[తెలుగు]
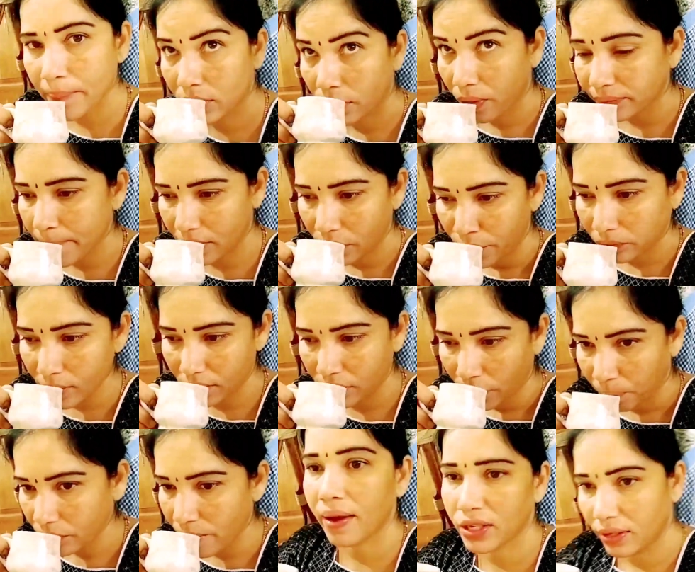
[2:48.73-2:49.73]
ఉంటాను అనమాట
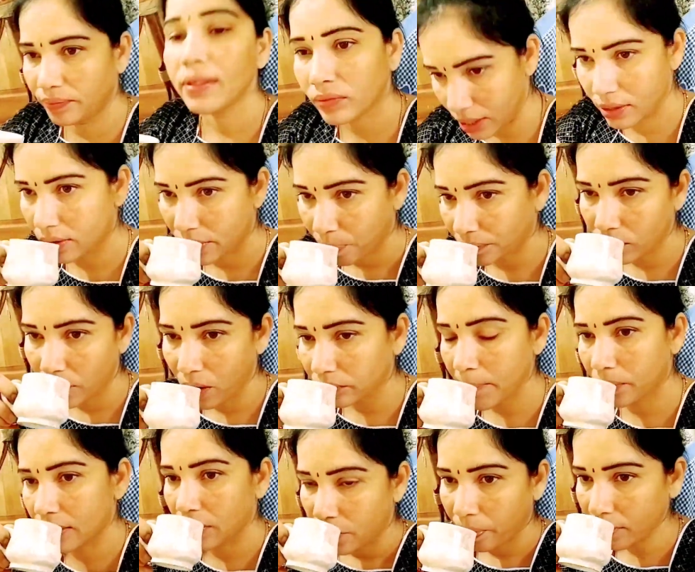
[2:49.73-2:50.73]
అండ్ ఫైనలీ
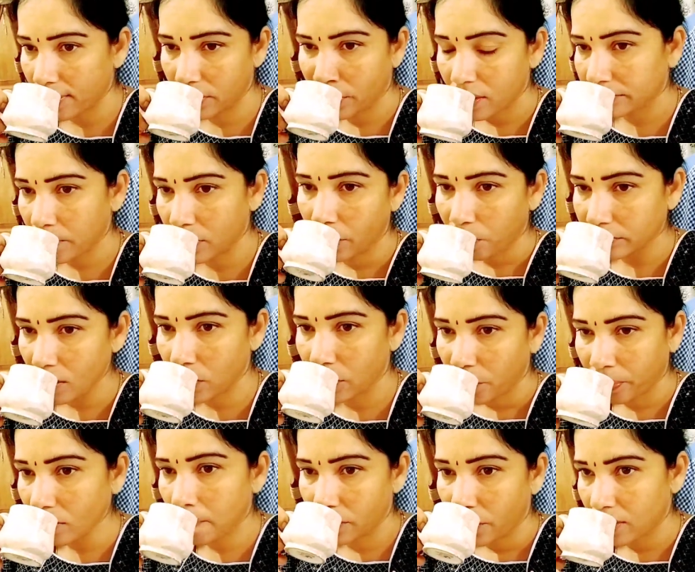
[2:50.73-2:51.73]
ఈరోజు అయితే నేను
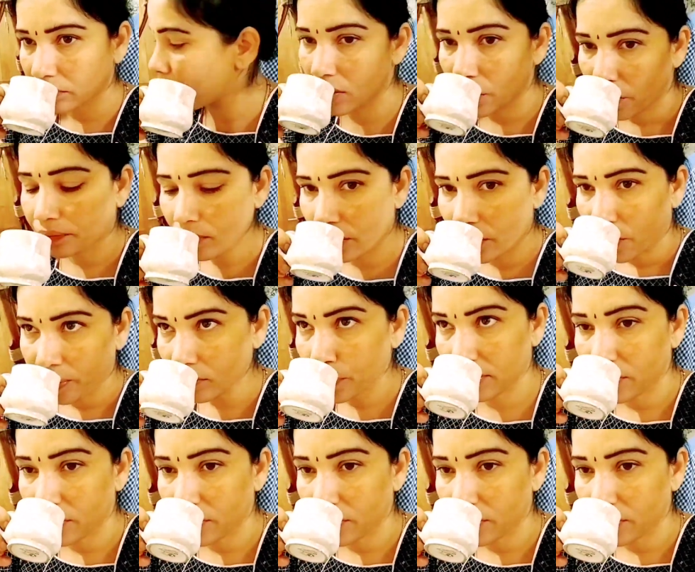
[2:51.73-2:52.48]
కాఫీ తాగుతున్నాను ఎన్ని